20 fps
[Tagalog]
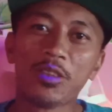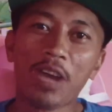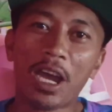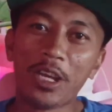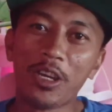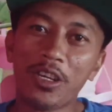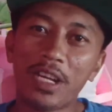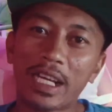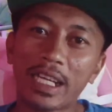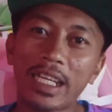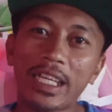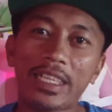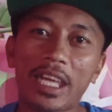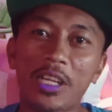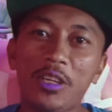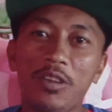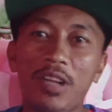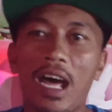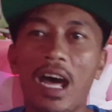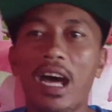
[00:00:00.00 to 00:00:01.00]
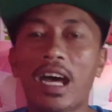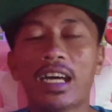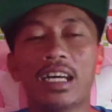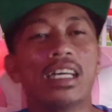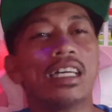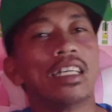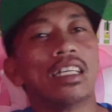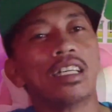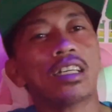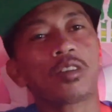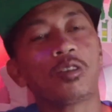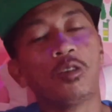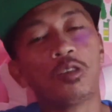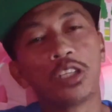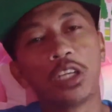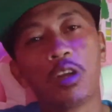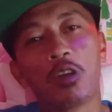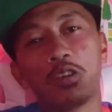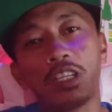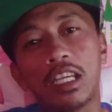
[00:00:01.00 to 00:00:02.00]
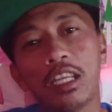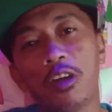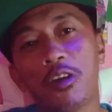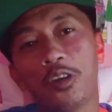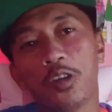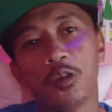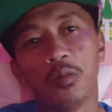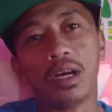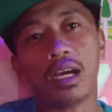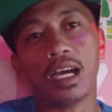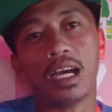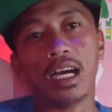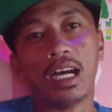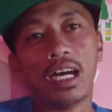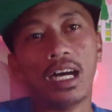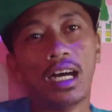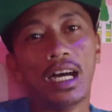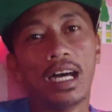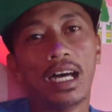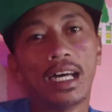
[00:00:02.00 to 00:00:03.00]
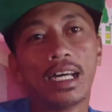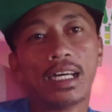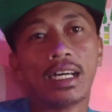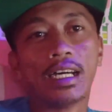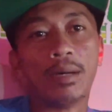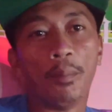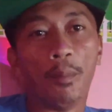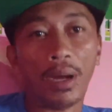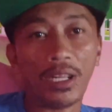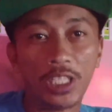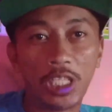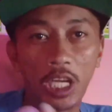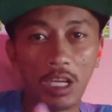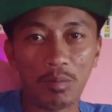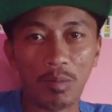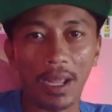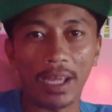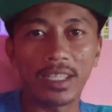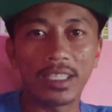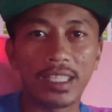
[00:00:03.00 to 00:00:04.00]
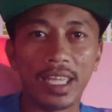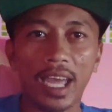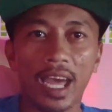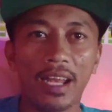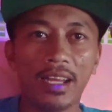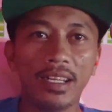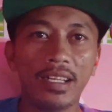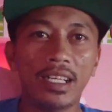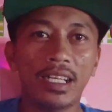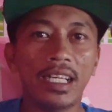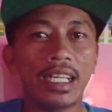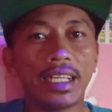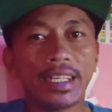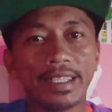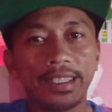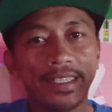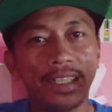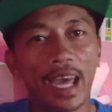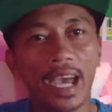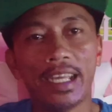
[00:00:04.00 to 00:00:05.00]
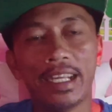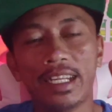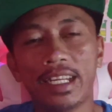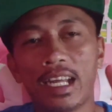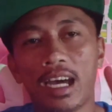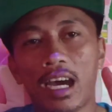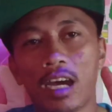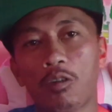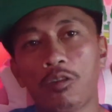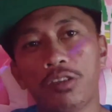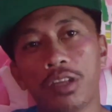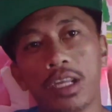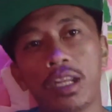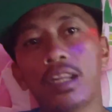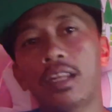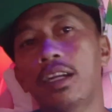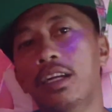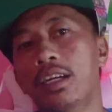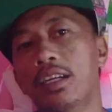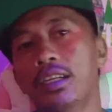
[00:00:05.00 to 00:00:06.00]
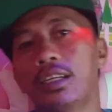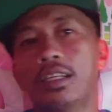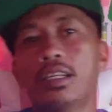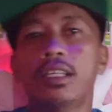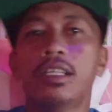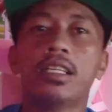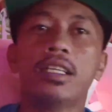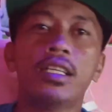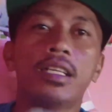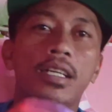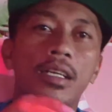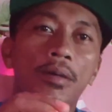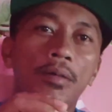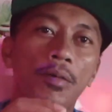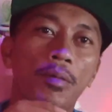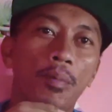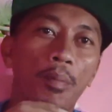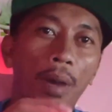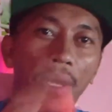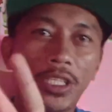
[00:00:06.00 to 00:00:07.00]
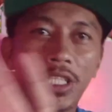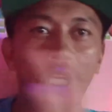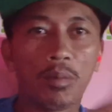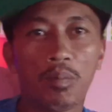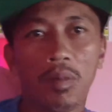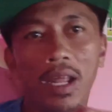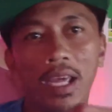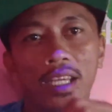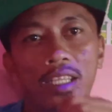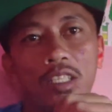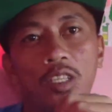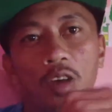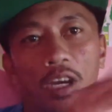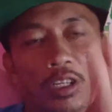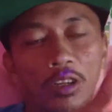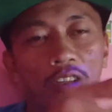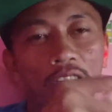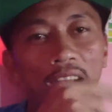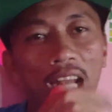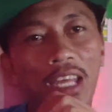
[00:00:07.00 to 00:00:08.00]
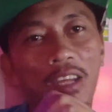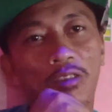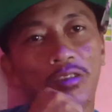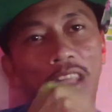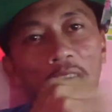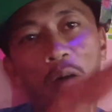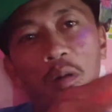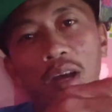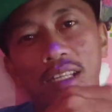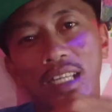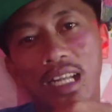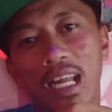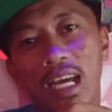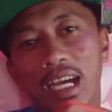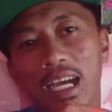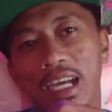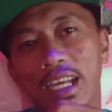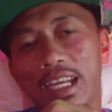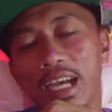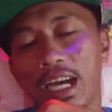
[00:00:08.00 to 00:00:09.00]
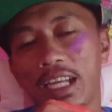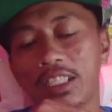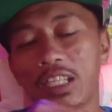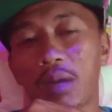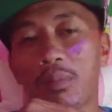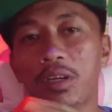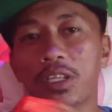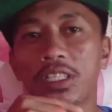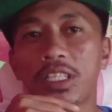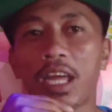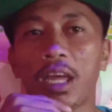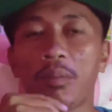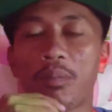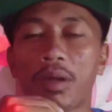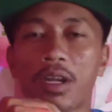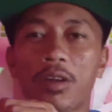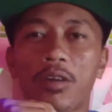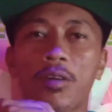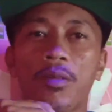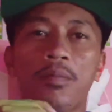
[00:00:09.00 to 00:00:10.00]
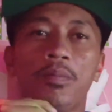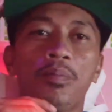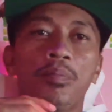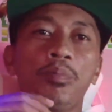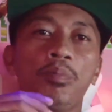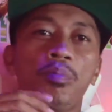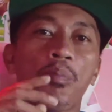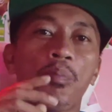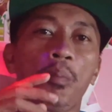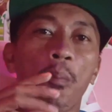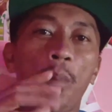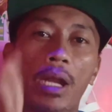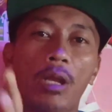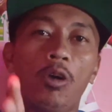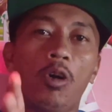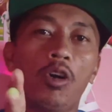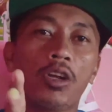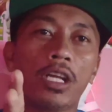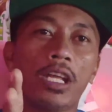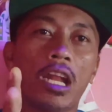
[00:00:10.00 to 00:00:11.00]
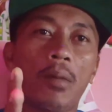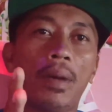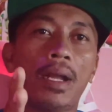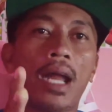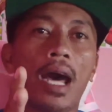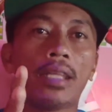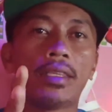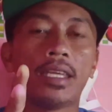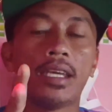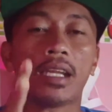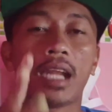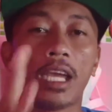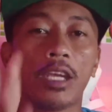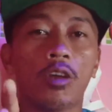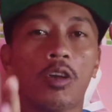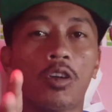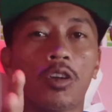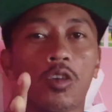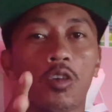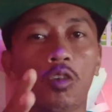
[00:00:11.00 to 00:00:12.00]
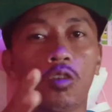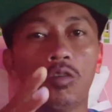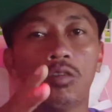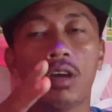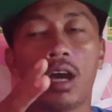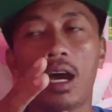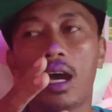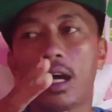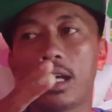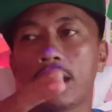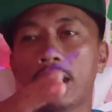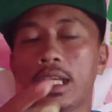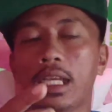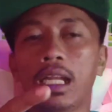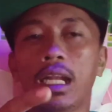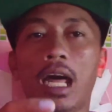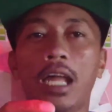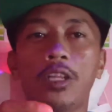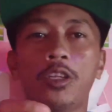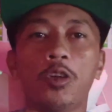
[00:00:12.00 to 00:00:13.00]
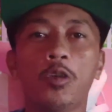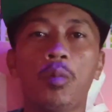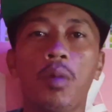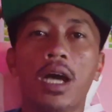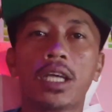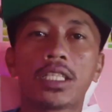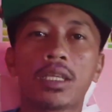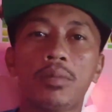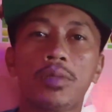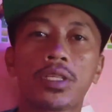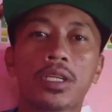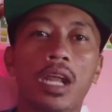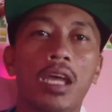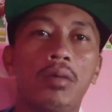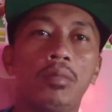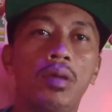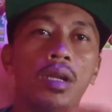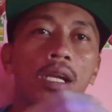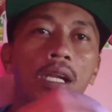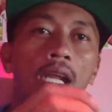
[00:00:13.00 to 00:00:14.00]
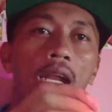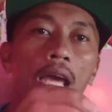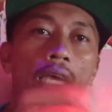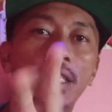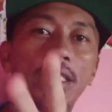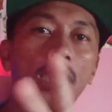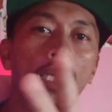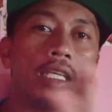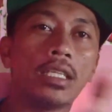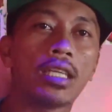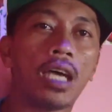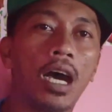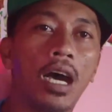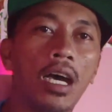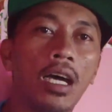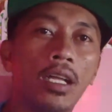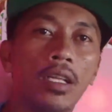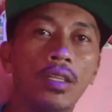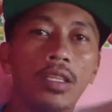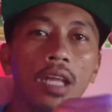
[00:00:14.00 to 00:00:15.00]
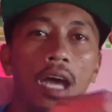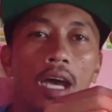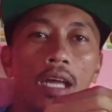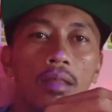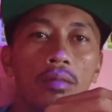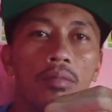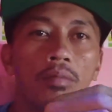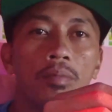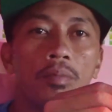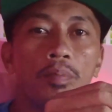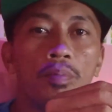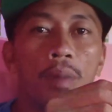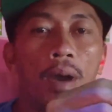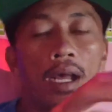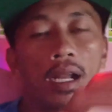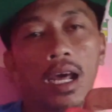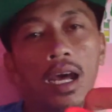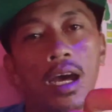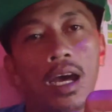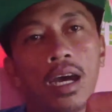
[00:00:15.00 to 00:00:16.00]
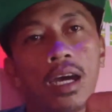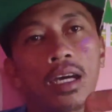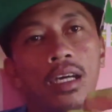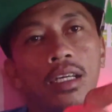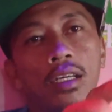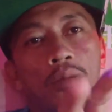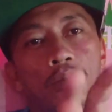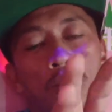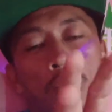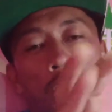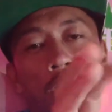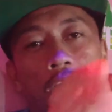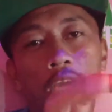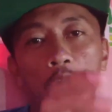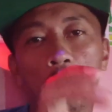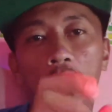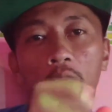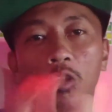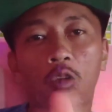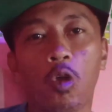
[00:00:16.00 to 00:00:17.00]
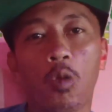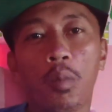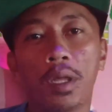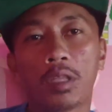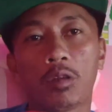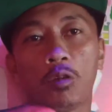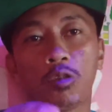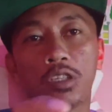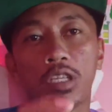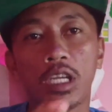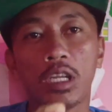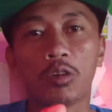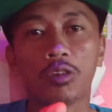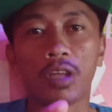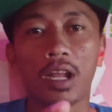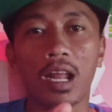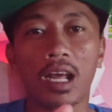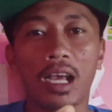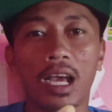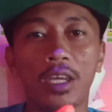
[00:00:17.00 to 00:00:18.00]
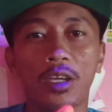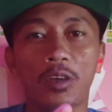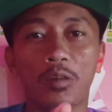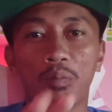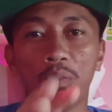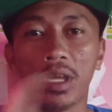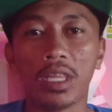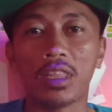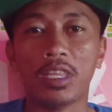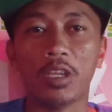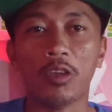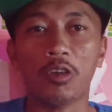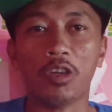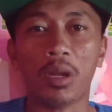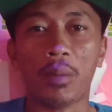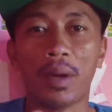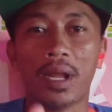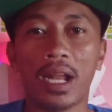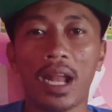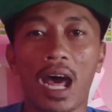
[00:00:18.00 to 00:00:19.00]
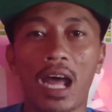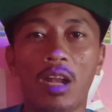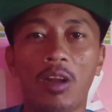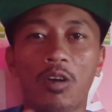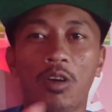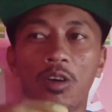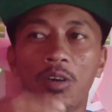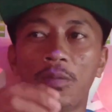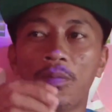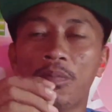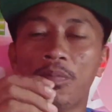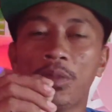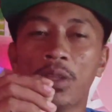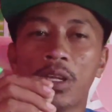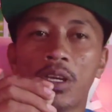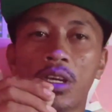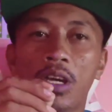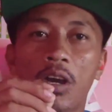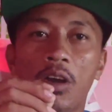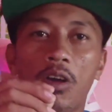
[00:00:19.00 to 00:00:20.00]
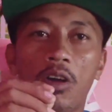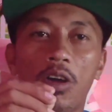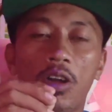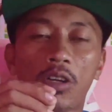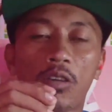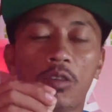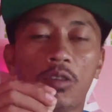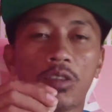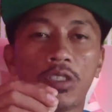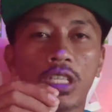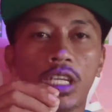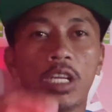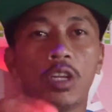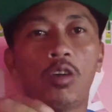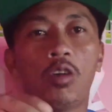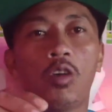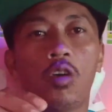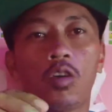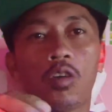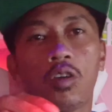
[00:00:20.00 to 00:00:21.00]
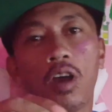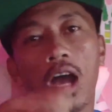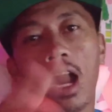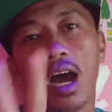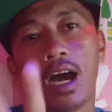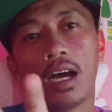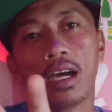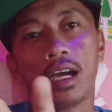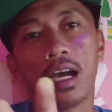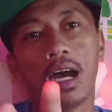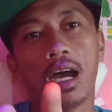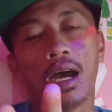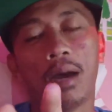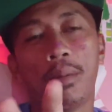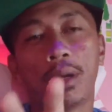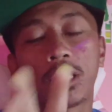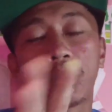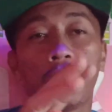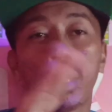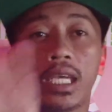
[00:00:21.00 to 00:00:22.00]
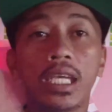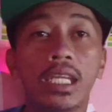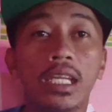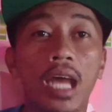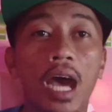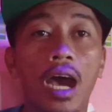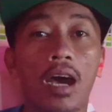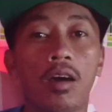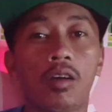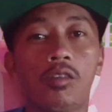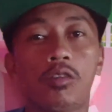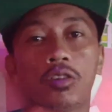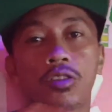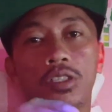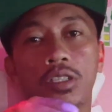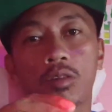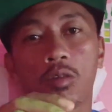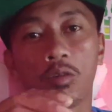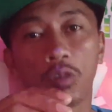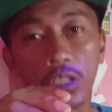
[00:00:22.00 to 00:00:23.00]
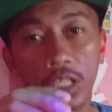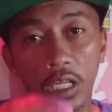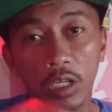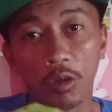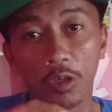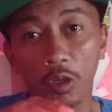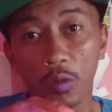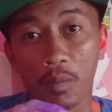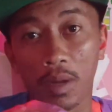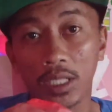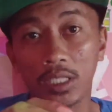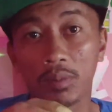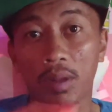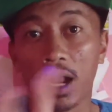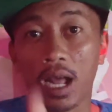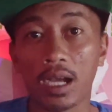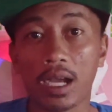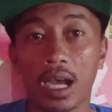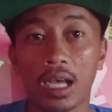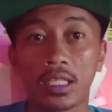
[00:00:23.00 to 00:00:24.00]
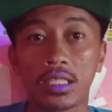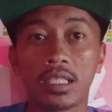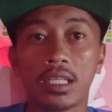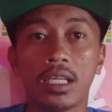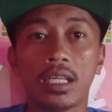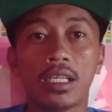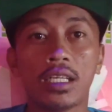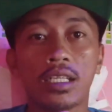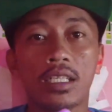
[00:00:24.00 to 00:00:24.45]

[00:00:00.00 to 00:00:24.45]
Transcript: so ngayon nakita nyo na kung sino-sino yung mga Magic Magicplex na yan. Nine na contender Magic Flex yung ano nila, yung tawag nila kay uh, Japper Sniper, no? Panoorin naman natin ngayon kung uh, iilan yung mga subscriber nila isa-isa at para pili kayo mag-comment kung sino talaga yung bit niyo na mananalo or kung sino ang uh, mas mahina or kung sino yung mas malakas